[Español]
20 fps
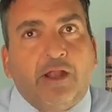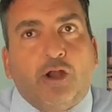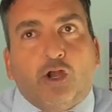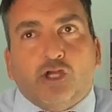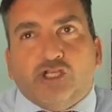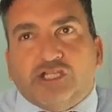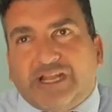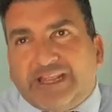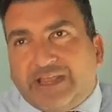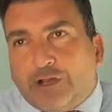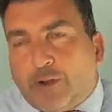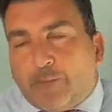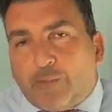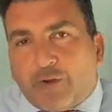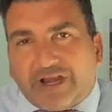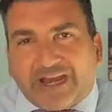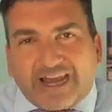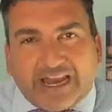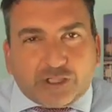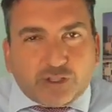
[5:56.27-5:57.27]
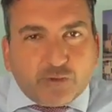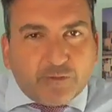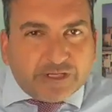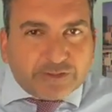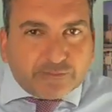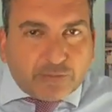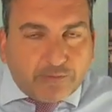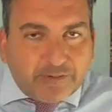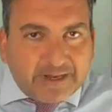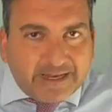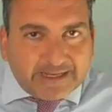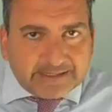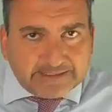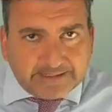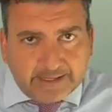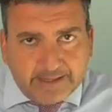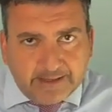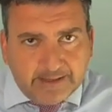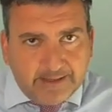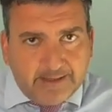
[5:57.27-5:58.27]
Nos tardaron en poner las UBIs
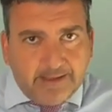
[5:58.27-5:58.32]
móviles